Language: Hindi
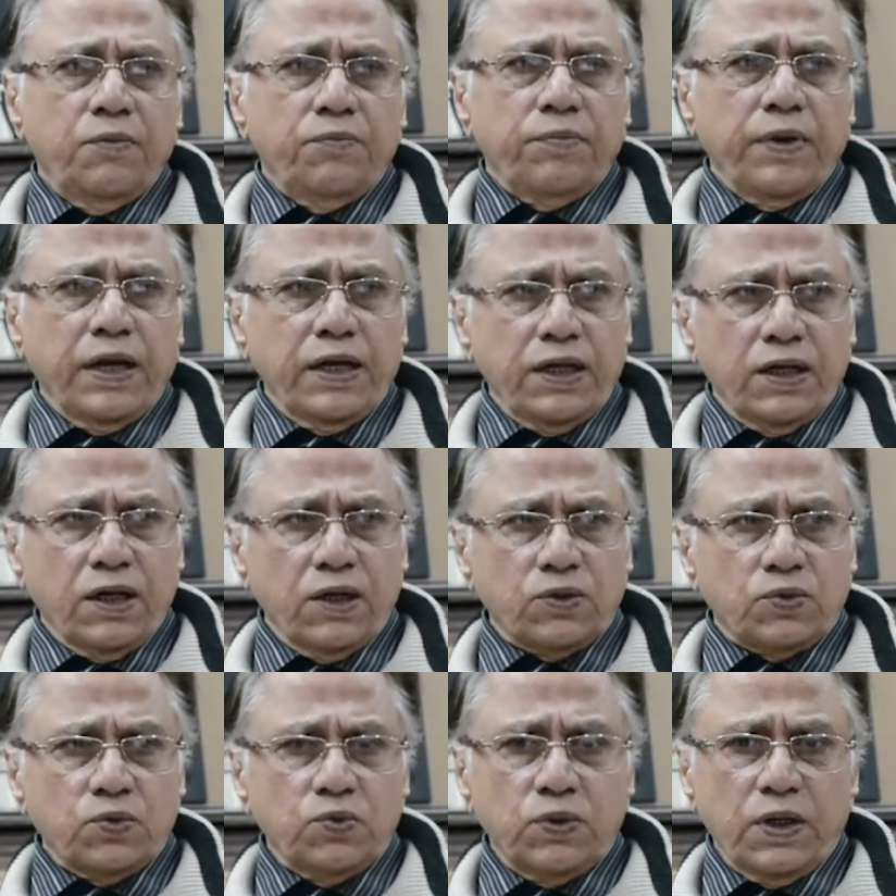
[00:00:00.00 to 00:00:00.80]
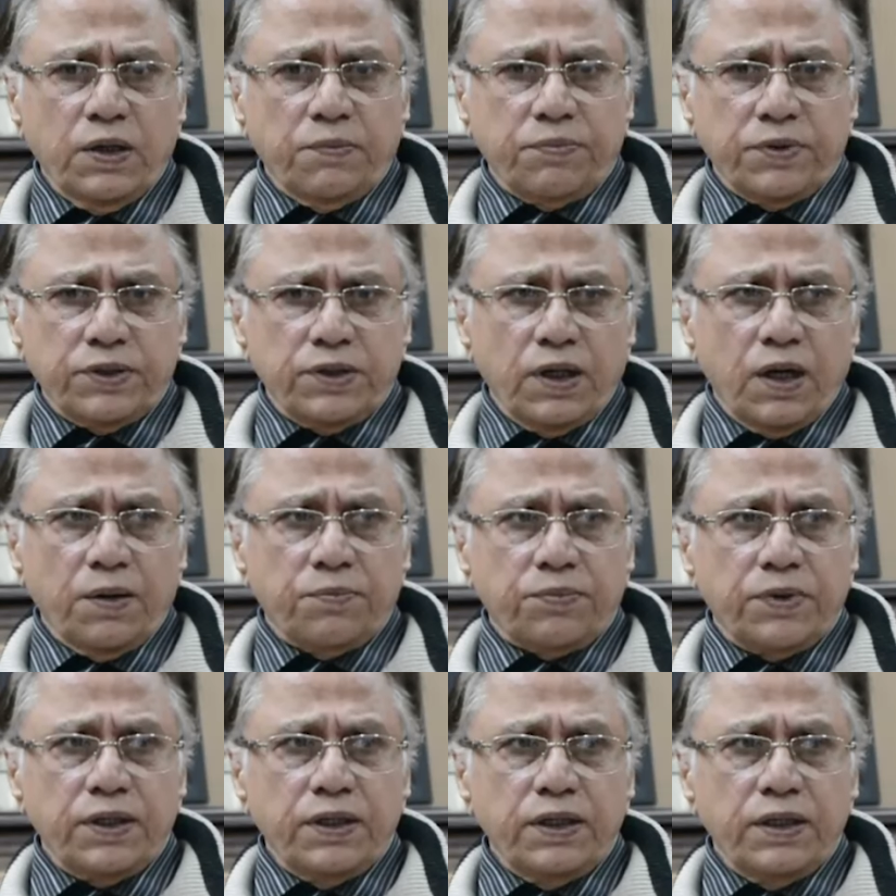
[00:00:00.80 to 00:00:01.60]
पहली ख़तून है
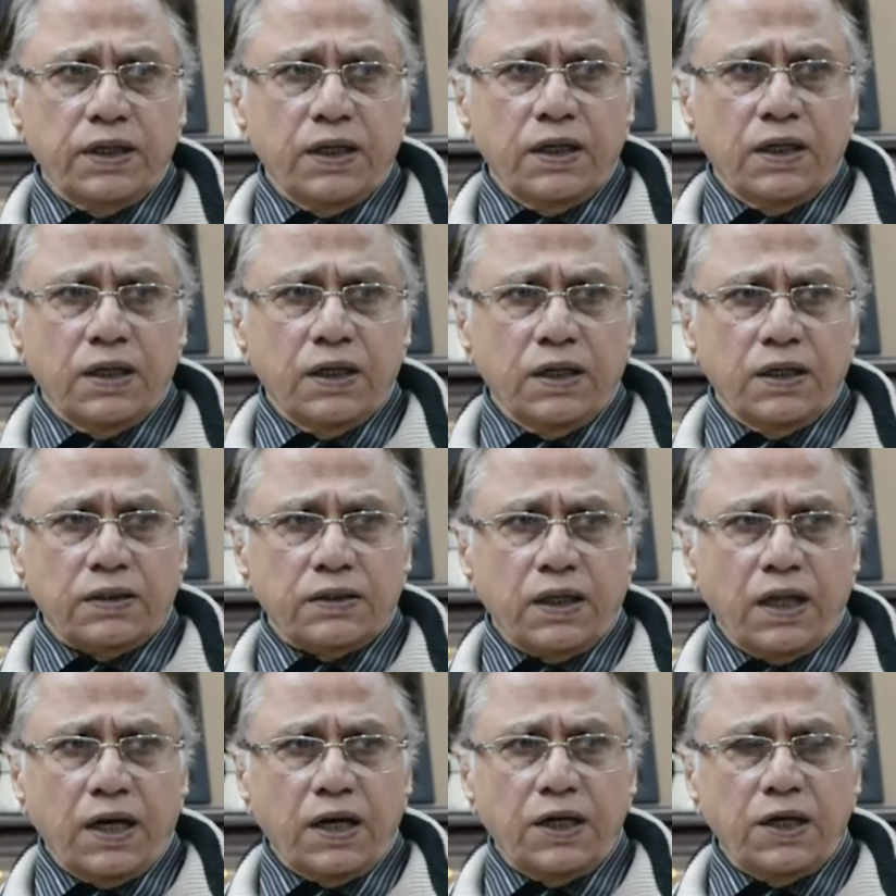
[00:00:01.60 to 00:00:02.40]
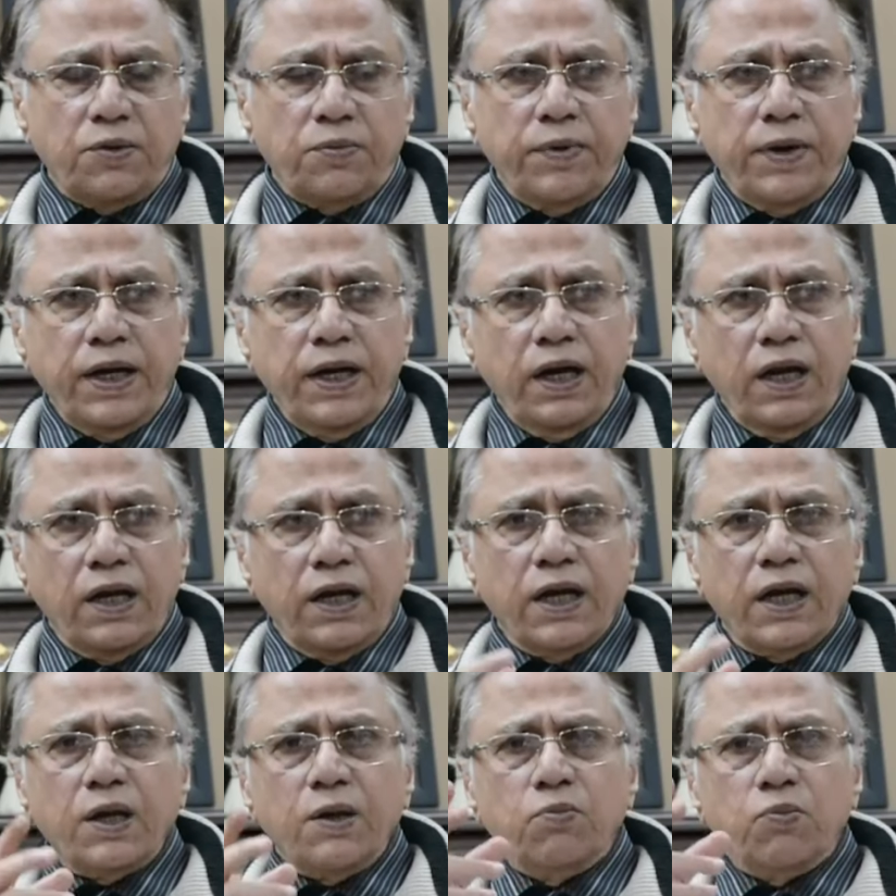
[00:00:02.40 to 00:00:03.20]
पंजाब की तारीख में
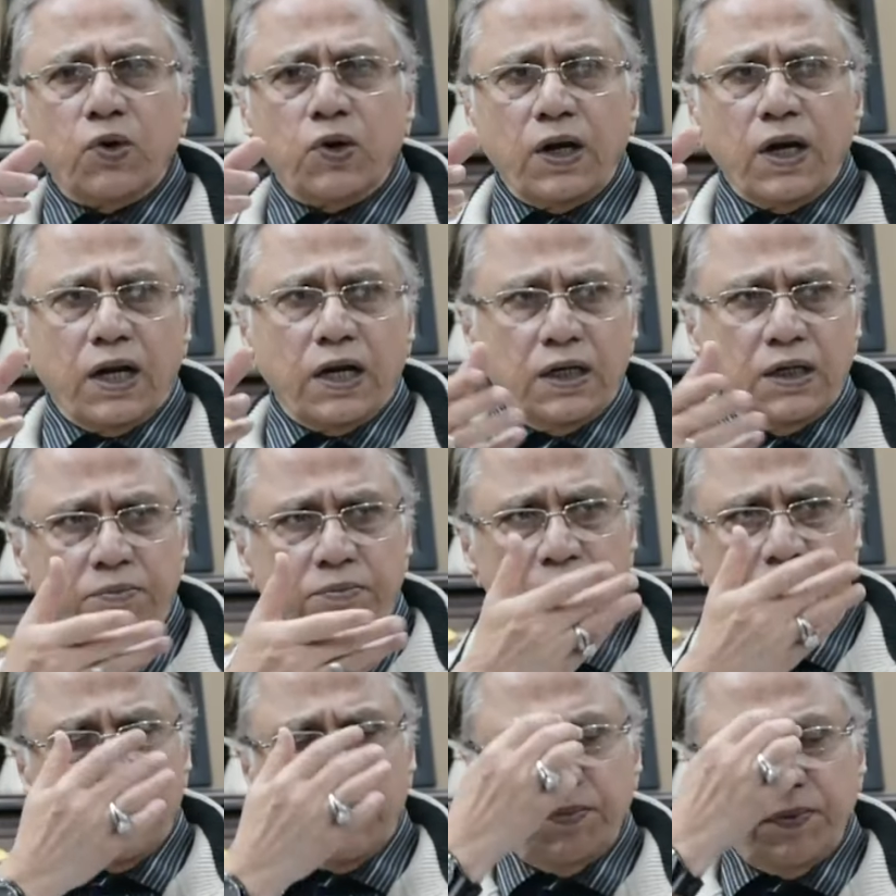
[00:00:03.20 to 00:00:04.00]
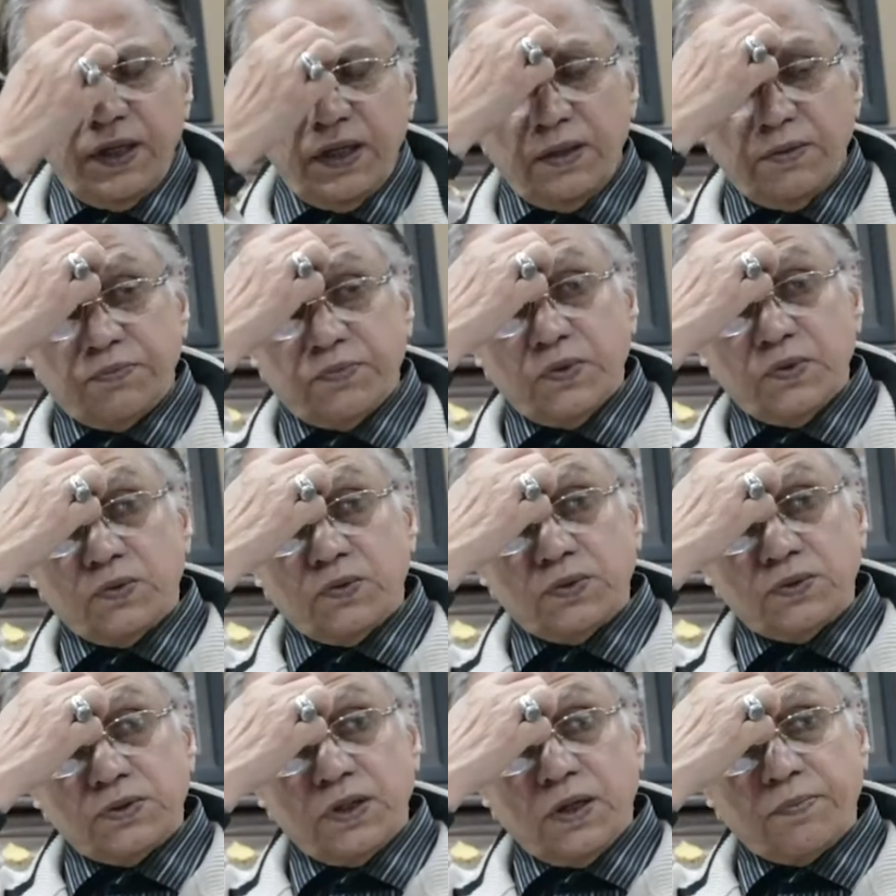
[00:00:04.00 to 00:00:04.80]
हालांकि मुगलानी बेगम ये
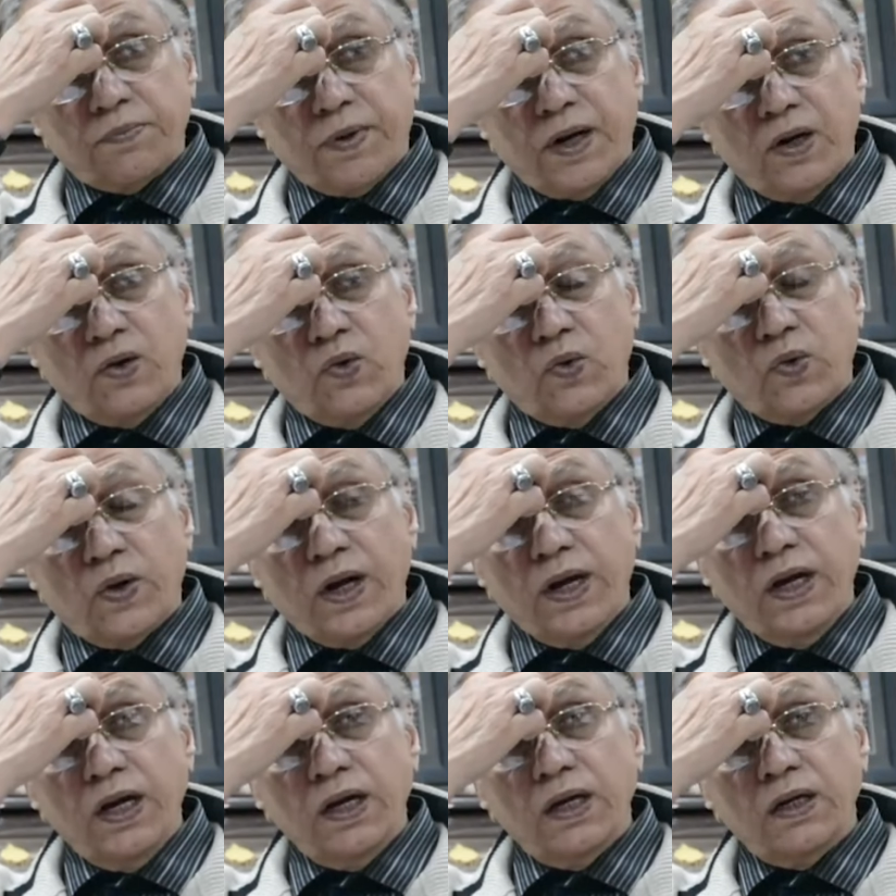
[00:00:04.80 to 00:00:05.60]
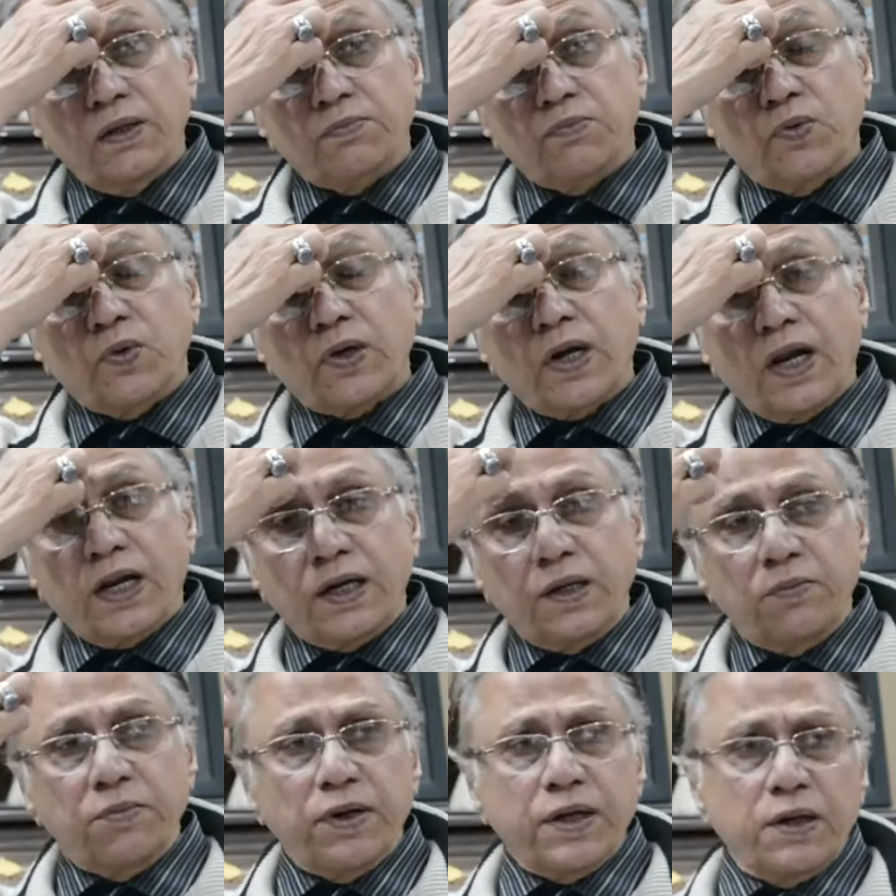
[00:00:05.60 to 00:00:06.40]
कुछ अनपढ़ लोग हैं
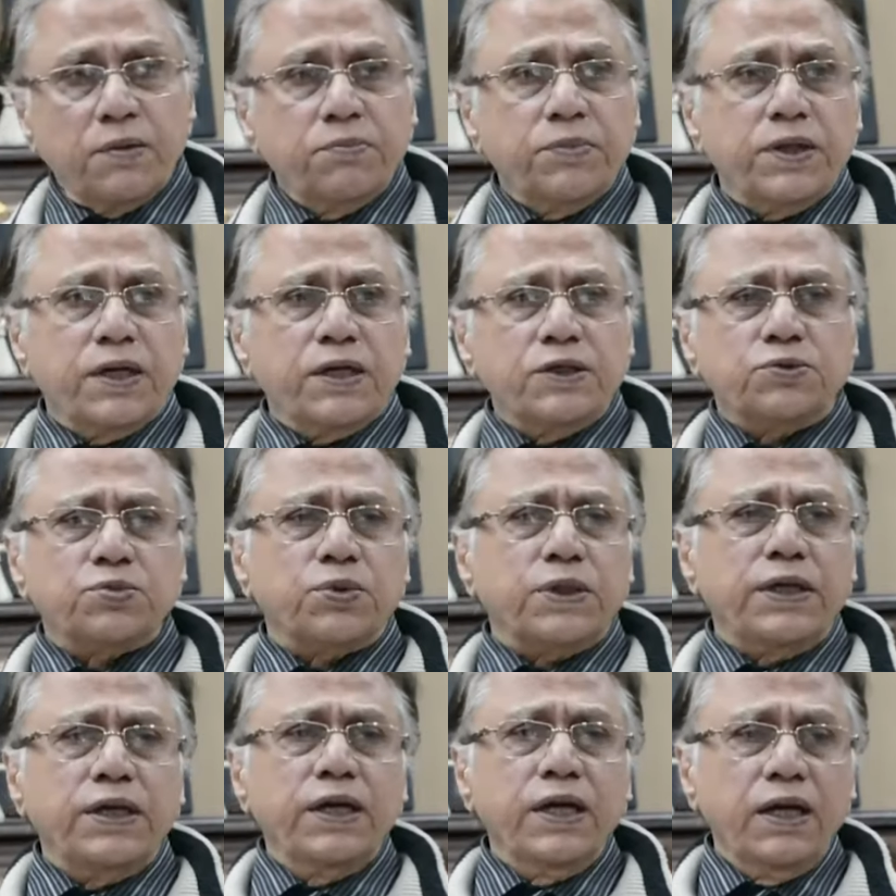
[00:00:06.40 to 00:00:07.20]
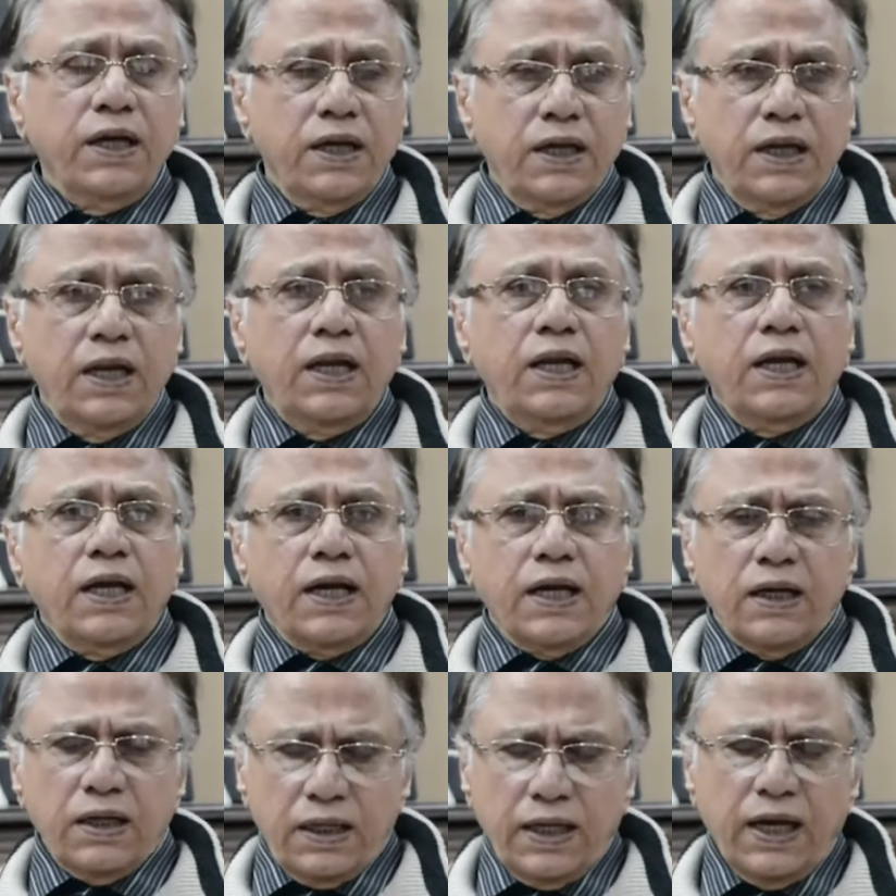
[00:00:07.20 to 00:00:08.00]
मुगलानी बेगम भी रह चुकी हैं
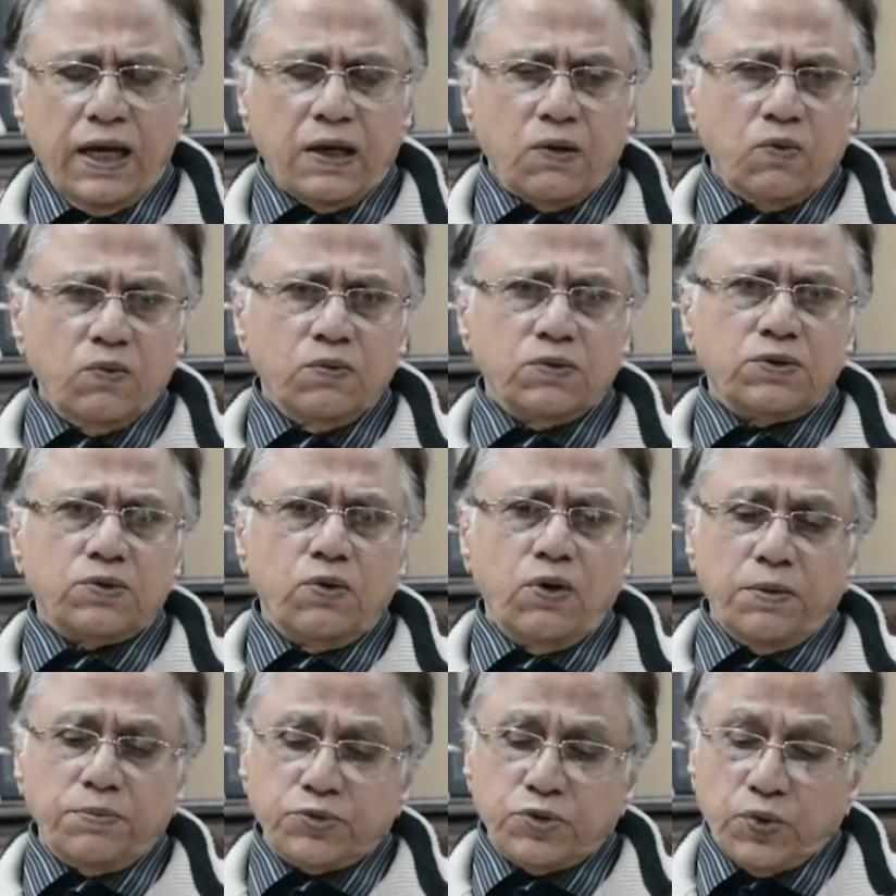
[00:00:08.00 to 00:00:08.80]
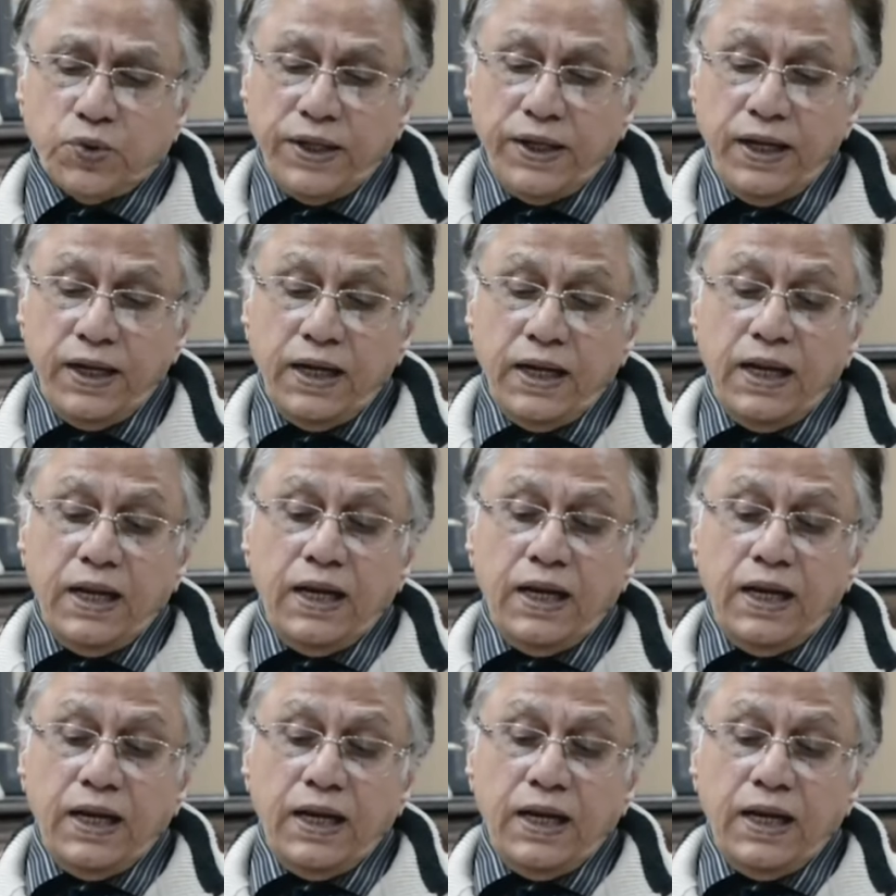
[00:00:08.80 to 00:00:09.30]
खैर उसको आप छोड़ें